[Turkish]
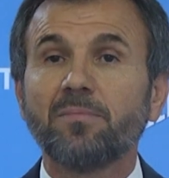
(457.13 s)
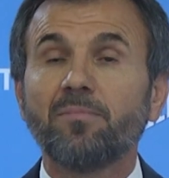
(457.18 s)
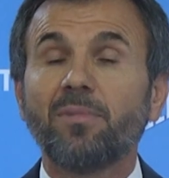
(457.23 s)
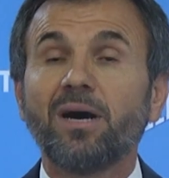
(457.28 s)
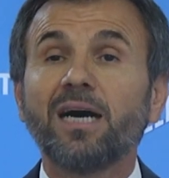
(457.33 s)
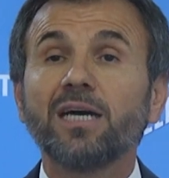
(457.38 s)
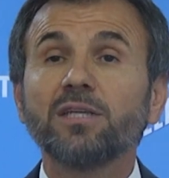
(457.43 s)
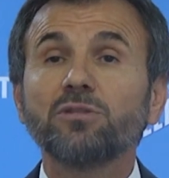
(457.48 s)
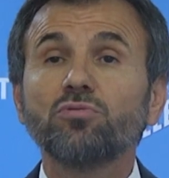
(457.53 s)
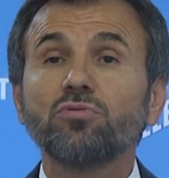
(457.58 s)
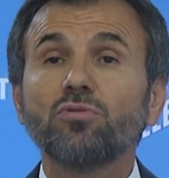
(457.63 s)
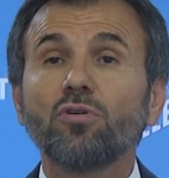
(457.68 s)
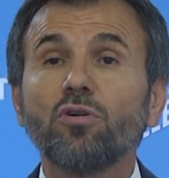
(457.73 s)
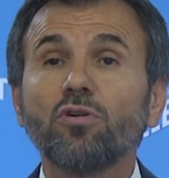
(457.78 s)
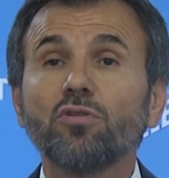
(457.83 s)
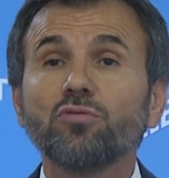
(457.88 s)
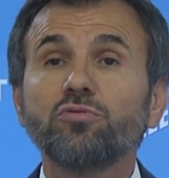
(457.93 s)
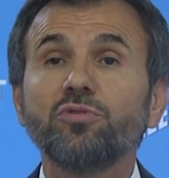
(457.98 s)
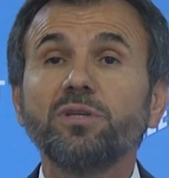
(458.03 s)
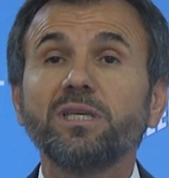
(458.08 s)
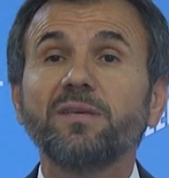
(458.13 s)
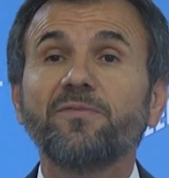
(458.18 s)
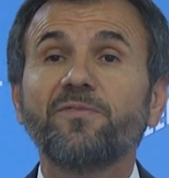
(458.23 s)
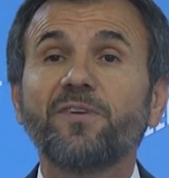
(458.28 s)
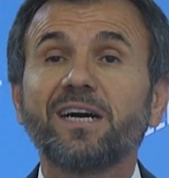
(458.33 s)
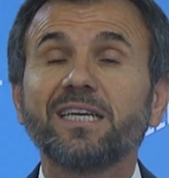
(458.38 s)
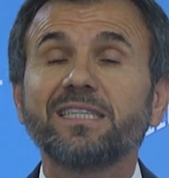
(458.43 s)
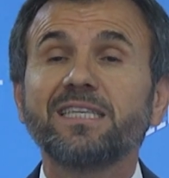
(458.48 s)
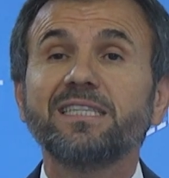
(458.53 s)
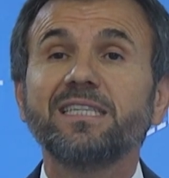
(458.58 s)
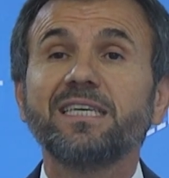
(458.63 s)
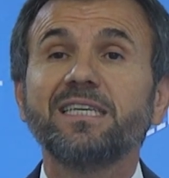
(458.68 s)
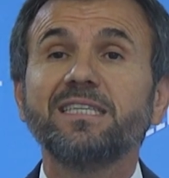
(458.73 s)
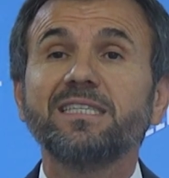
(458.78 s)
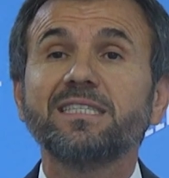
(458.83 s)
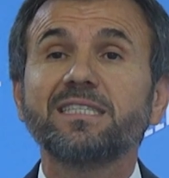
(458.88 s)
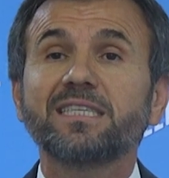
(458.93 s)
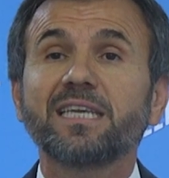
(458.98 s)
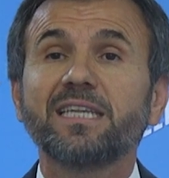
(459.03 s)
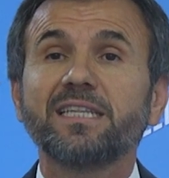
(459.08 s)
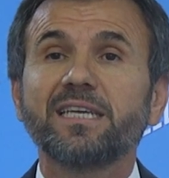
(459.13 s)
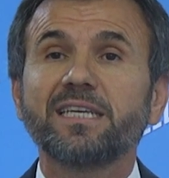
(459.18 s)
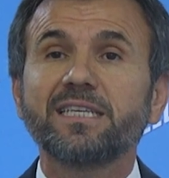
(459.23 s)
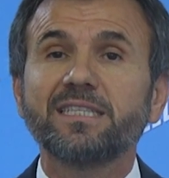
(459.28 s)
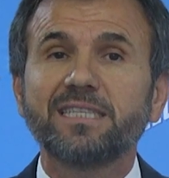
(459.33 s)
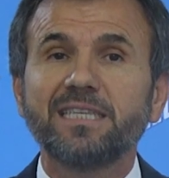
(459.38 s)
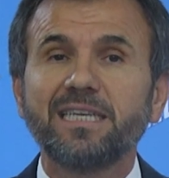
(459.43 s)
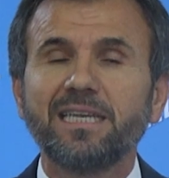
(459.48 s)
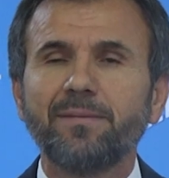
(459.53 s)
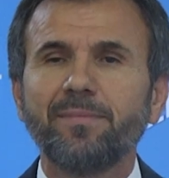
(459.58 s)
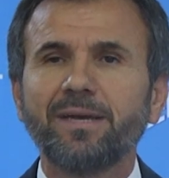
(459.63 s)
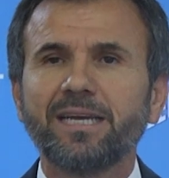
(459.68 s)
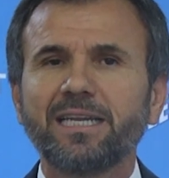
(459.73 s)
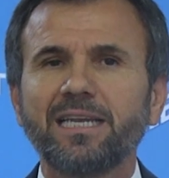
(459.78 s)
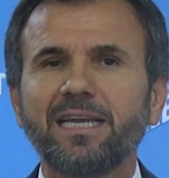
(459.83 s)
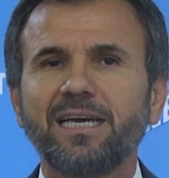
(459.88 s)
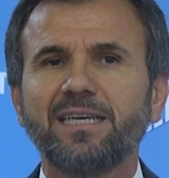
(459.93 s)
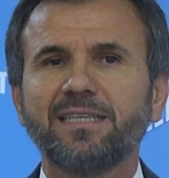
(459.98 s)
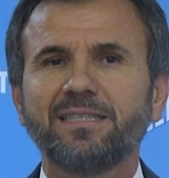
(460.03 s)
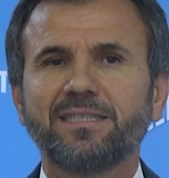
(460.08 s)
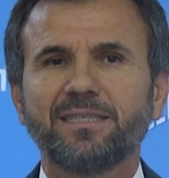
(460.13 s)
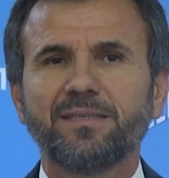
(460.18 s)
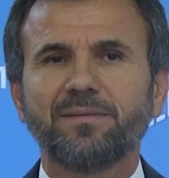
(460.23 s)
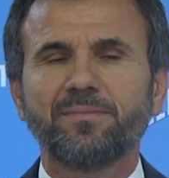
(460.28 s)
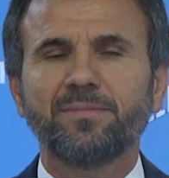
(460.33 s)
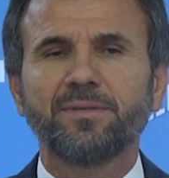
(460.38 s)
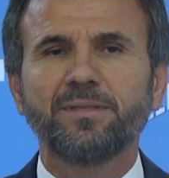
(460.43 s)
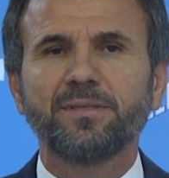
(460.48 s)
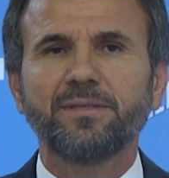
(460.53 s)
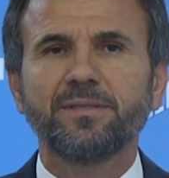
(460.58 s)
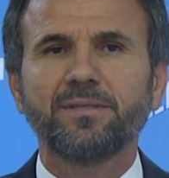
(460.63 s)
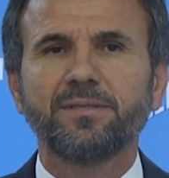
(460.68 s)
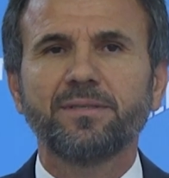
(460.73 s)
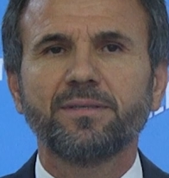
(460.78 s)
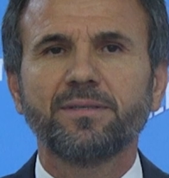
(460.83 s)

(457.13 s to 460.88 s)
Mağdur olduğunu ifade eden insanları dinlemek lazım.